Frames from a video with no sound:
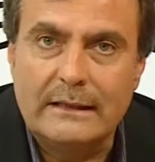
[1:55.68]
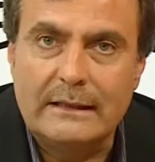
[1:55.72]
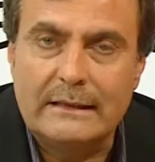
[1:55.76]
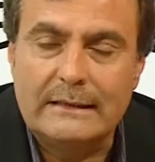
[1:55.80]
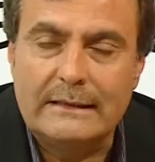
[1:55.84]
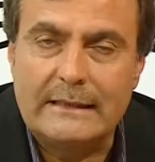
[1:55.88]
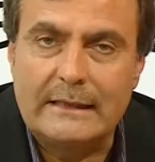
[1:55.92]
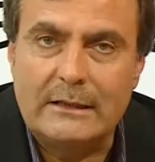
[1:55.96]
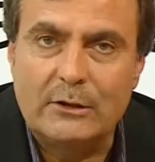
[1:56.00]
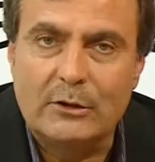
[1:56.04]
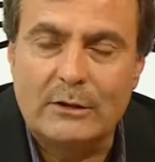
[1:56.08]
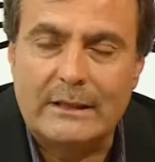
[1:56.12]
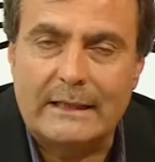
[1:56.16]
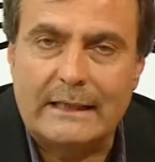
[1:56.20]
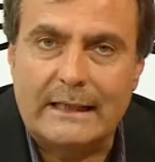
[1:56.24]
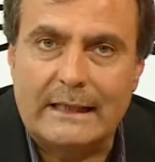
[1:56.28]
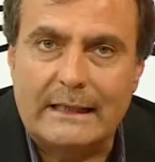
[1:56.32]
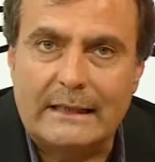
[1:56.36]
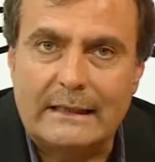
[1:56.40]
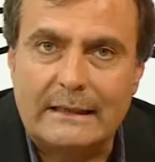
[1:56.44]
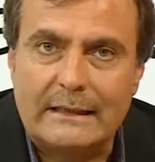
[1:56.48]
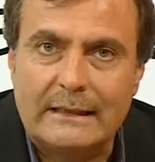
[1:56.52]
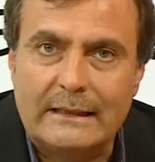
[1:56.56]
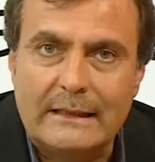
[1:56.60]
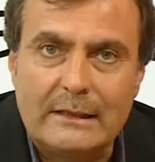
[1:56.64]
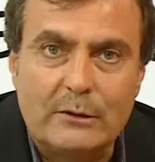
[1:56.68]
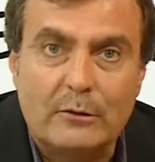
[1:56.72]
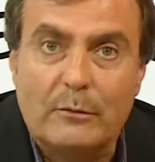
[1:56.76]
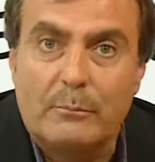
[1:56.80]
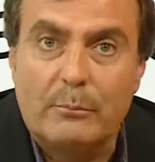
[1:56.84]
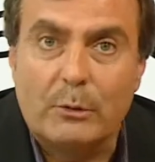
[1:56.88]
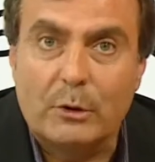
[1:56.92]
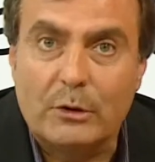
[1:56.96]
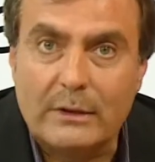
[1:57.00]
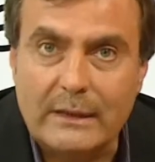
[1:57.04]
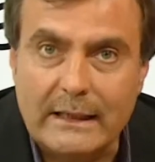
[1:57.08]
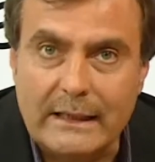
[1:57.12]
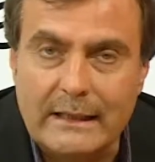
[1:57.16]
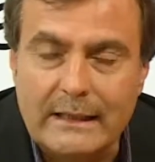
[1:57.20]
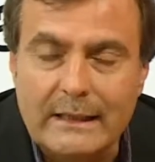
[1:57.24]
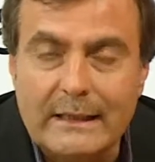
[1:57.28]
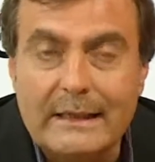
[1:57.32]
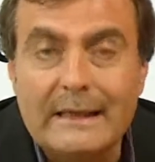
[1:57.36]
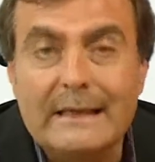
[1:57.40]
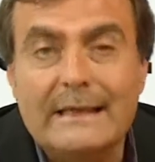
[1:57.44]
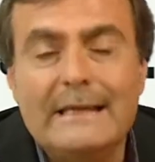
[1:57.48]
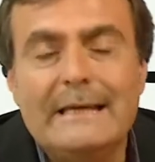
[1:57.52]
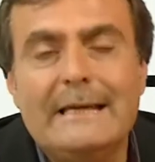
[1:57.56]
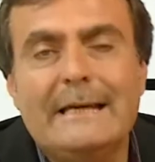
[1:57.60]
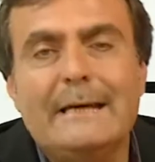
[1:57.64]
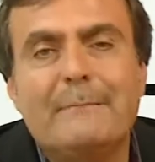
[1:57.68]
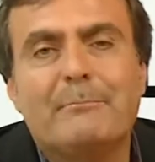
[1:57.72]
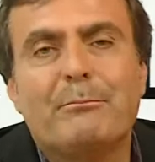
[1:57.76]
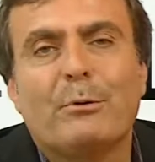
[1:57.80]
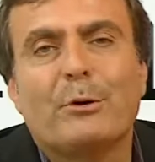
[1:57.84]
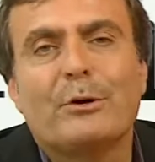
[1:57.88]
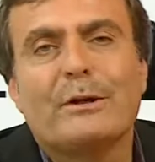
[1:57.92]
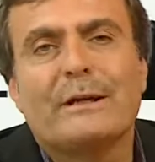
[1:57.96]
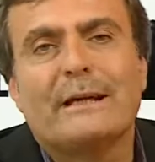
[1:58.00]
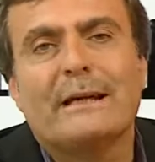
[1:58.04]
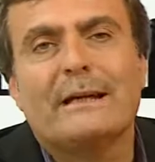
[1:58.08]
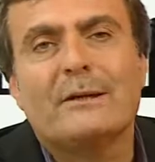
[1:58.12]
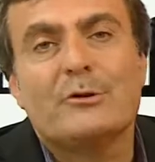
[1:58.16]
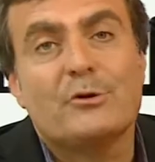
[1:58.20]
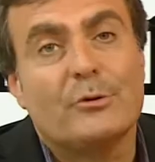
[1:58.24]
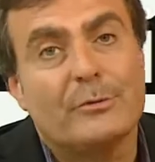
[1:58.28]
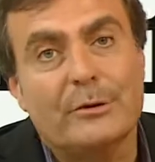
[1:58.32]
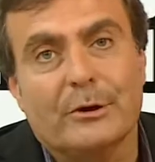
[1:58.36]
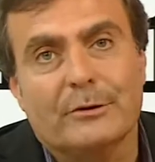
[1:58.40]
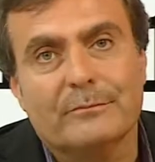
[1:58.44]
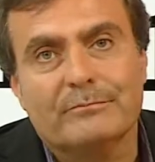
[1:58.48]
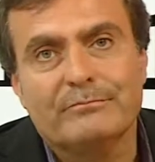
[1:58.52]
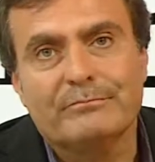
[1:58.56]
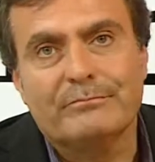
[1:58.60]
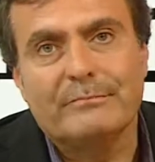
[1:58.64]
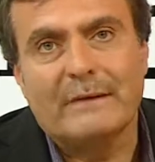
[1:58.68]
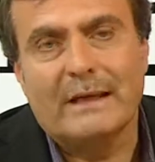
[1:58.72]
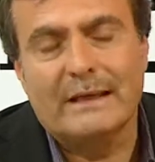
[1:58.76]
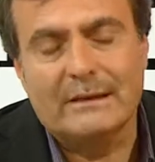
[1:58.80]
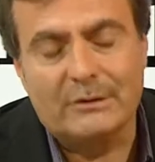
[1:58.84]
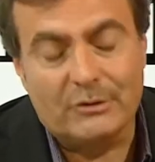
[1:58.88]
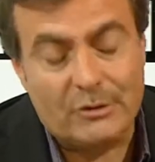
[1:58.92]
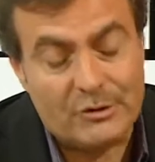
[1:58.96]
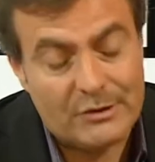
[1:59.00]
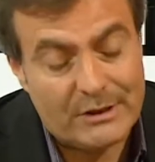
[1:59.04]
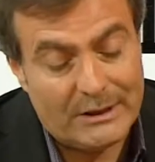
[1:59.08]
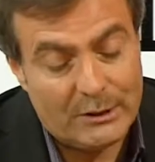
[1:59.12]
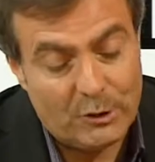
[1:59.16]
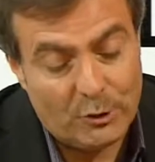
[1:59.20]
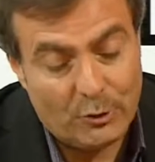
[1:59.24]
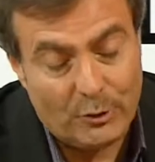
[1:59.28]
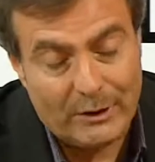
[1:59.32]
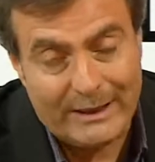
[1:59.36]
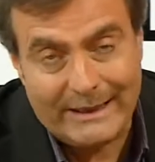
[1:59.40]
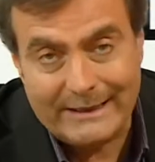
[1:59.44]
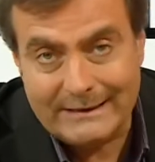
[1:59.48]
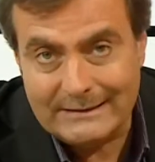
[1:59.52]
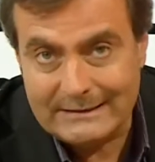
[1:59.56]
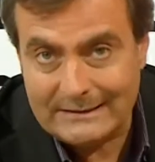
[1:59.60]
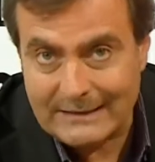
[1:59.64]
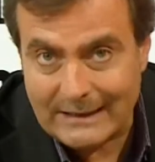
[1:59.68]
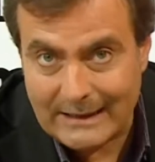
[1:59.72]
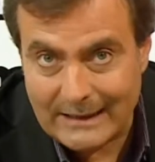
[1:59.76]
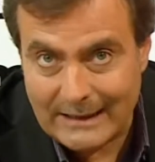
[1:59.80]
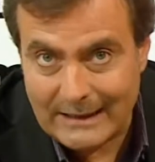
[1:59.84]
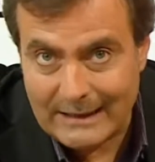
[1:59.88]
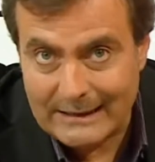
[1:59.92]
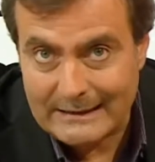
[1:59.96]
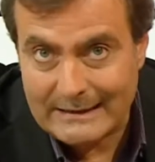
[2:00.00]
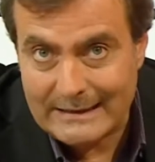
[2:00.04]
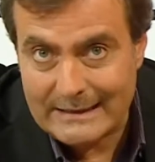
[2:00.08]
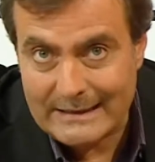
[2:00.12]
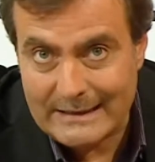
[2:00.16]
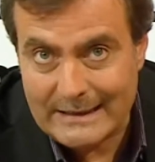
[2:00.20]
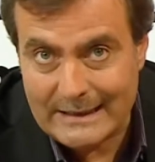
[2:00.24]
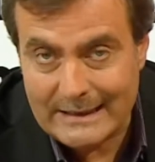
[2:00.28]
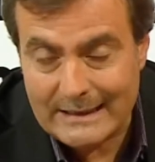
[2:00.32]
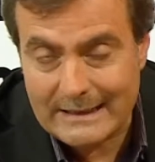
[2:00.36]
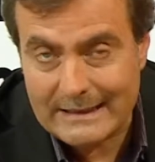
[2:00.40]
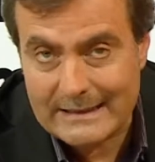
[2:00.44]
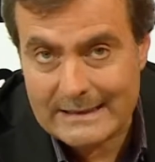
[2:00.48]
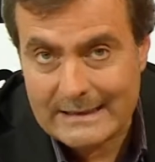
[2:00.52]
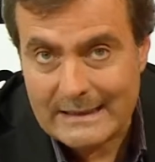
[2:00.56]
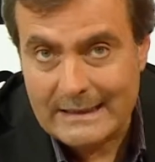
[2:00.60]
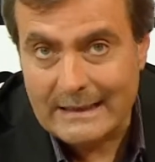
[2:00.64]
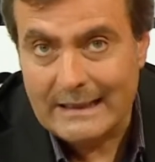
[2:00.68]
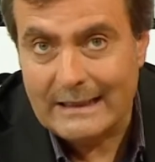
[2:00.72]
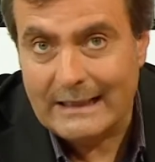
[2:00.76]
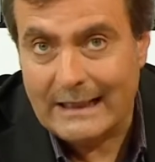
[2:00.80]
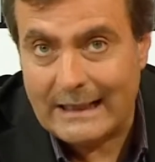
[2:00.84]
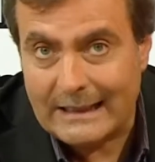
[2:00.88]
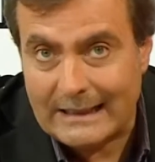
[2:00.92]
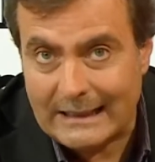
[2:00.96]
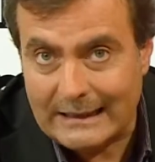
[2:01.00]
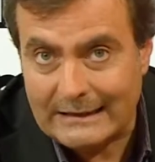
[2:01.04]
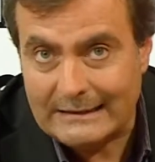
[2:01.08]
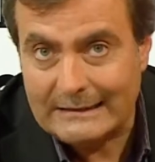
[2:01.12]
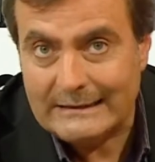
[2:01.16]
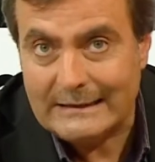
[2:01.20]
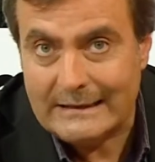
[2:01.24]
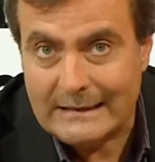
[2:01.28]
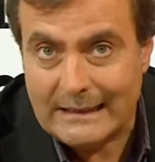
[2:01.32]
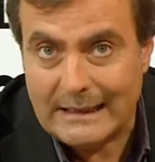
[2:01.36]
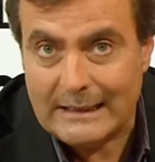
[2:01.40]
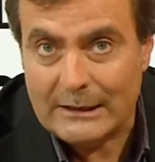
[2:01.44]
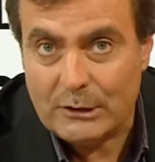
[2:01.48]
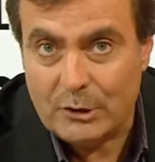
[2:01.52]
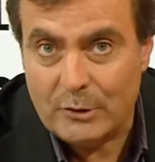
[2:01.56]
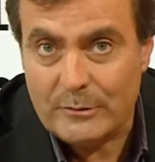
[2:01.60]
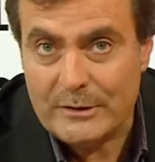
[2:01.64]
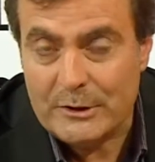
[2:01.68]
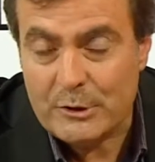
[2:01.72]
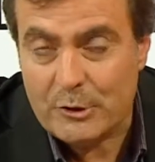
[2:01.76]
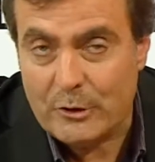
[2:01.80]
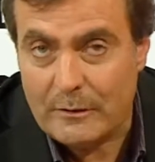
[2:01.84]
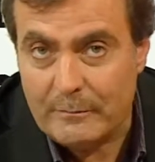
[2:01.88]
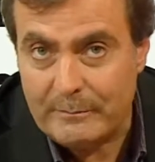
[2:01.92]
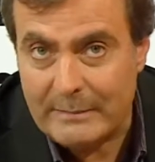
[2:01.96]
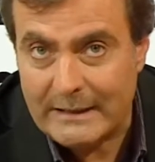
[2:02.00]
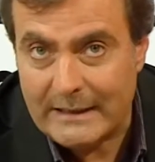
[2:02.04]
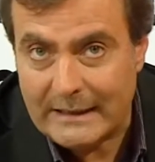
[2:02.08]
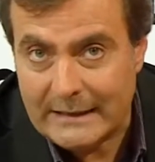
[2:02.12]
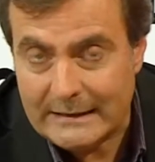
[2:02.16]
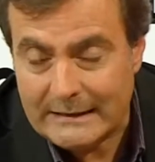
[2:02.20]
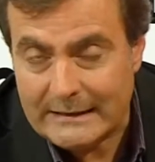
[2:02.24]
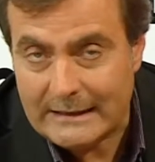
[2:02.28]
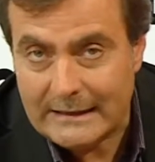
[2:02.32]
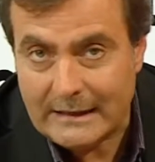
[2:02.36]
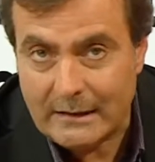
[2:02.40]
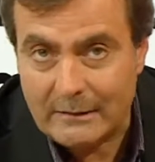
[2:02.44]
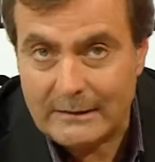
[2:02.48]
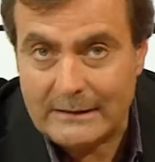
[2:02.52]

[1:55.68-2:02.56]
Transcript: kilo de carne. Y digo, ¿por qué? Y porque llovió. Entonces no entra a Liniers la cantidad de novillos en pie que tiene,